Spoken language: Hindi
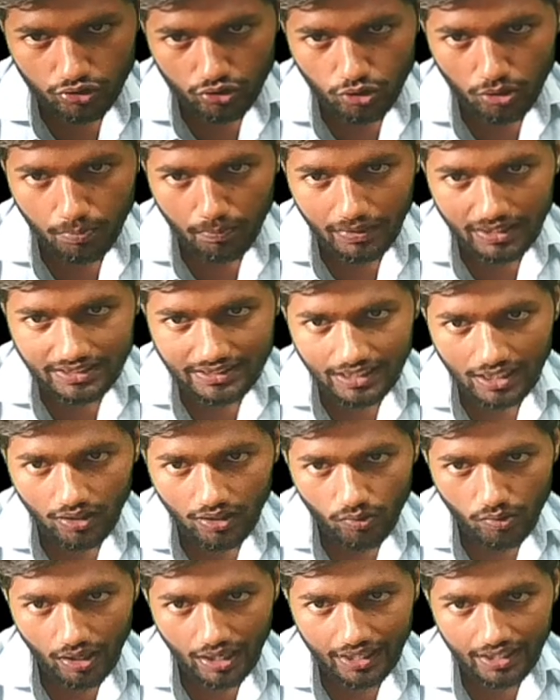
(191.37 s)
जो बचा
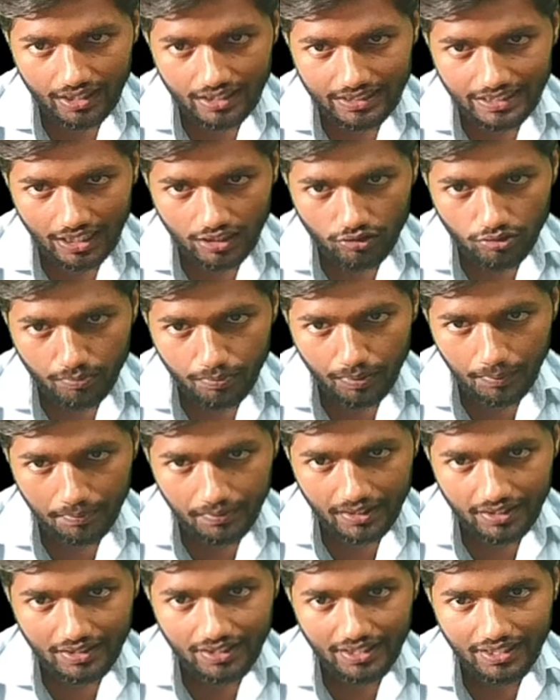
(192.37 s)
हुआ एंगल या तो
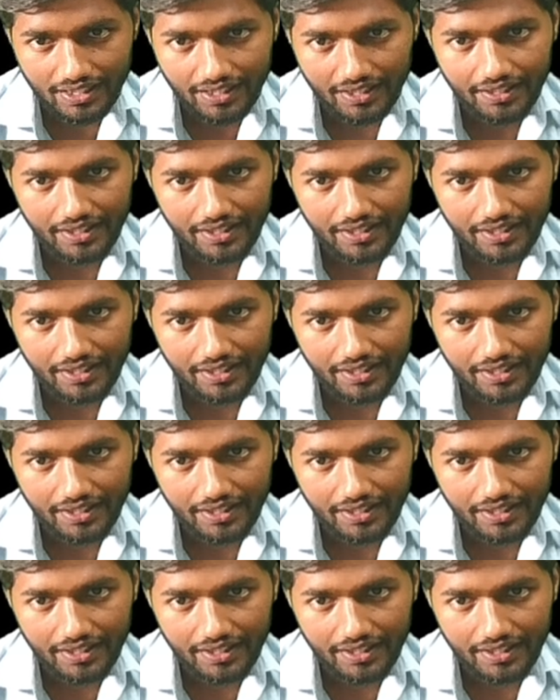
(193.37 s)
53